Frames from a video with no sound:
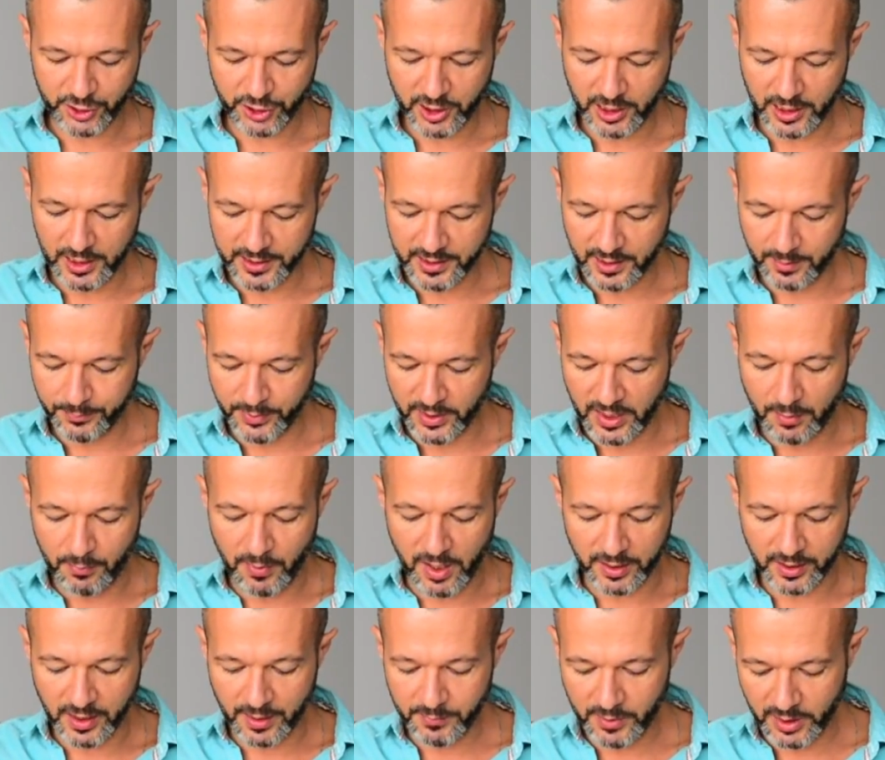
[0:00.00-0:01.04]
Так, шоколад я
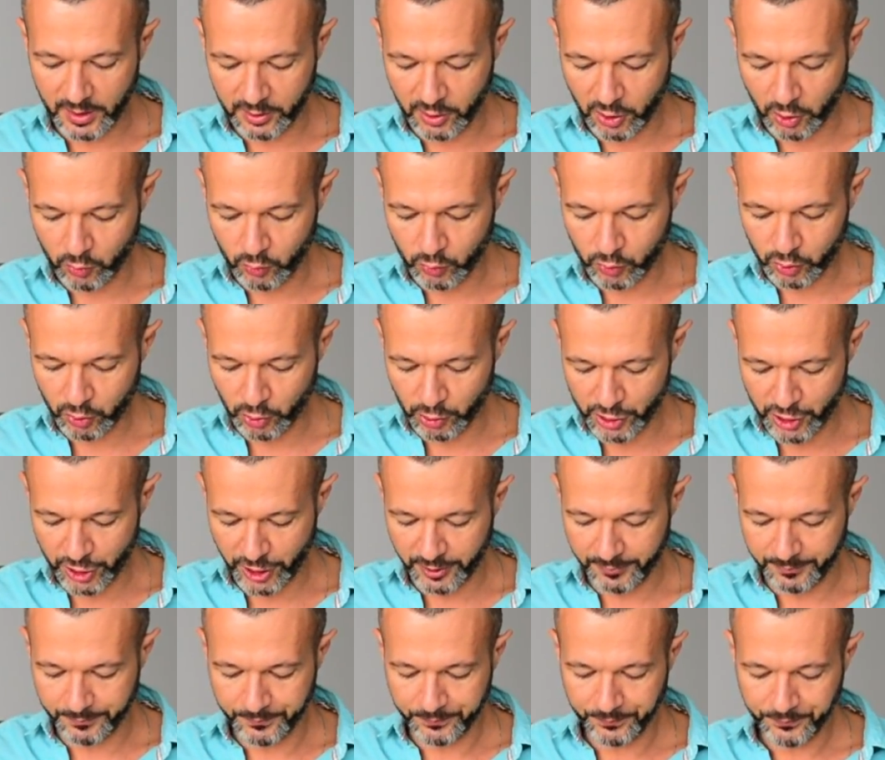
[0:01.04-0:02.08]
поломал на мелкие
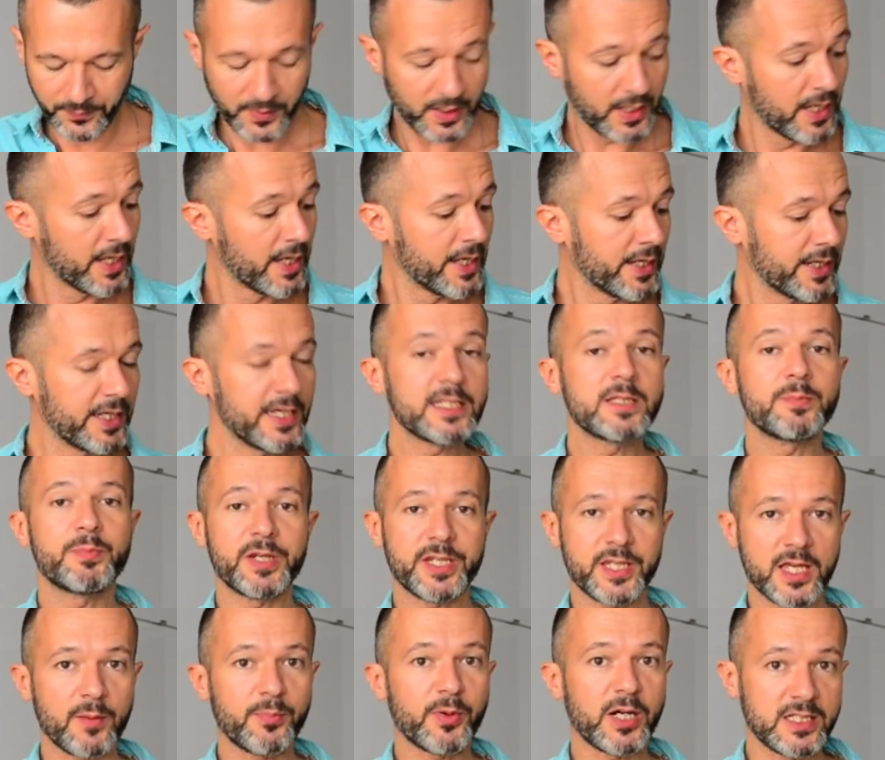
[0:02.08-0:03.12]
кусочки. И
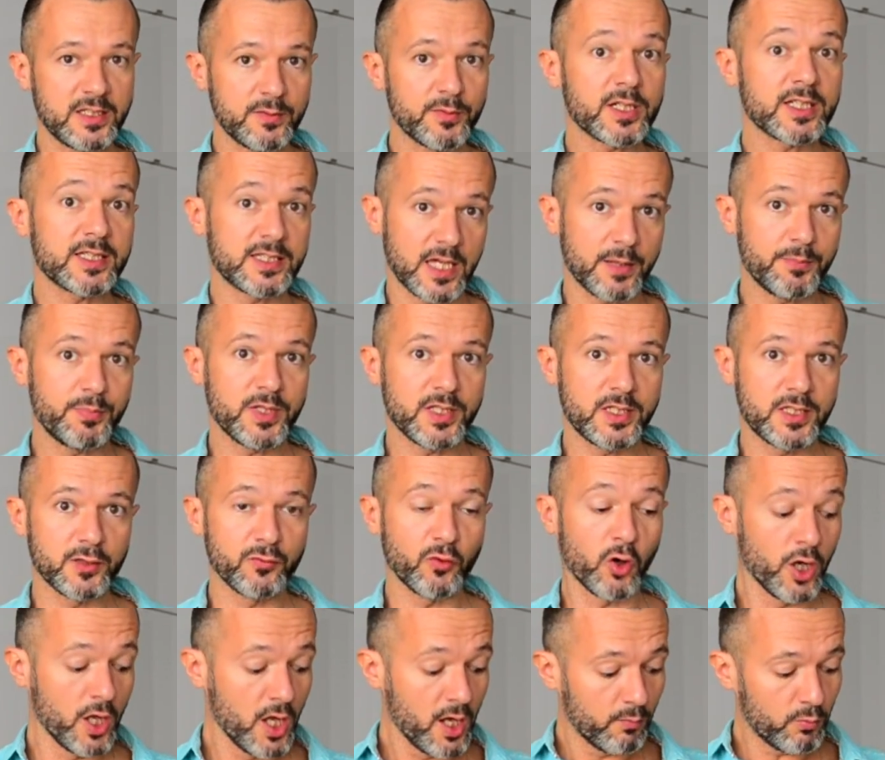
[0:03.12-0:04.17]
теперь необходимо растопить
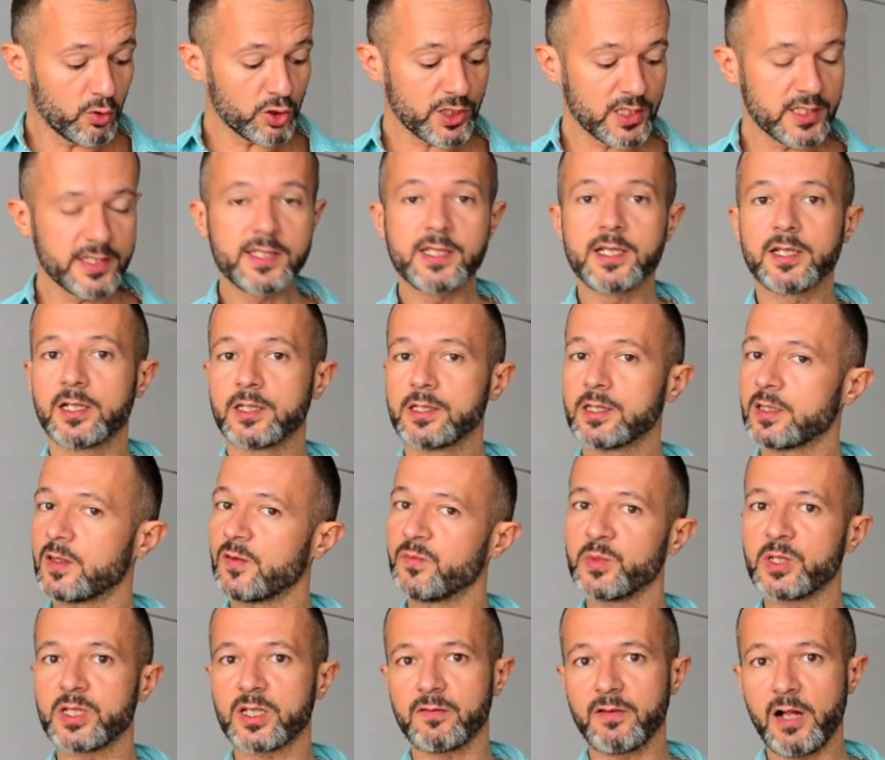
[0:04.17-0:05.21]
его. Можно сделать
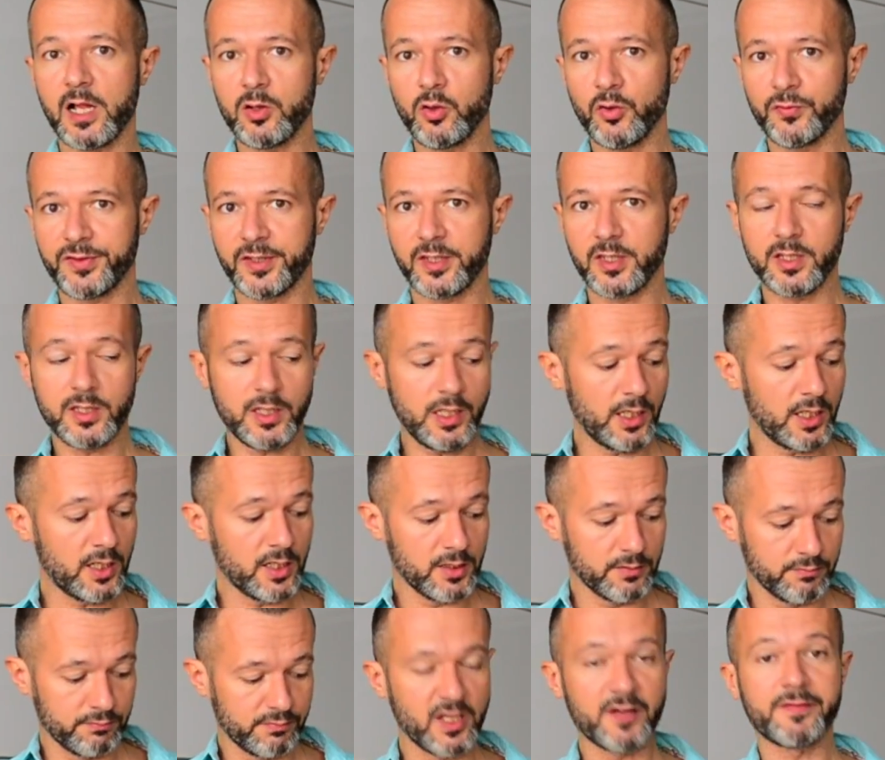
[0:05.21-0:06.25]
это в микроволновке
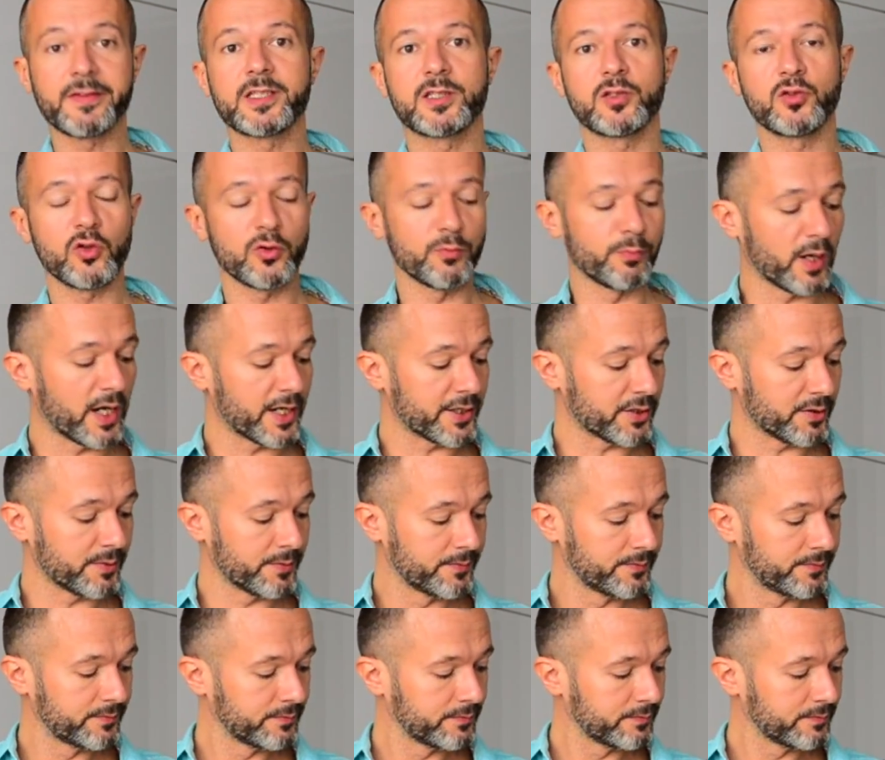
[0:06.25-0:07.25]
или на водяной бане.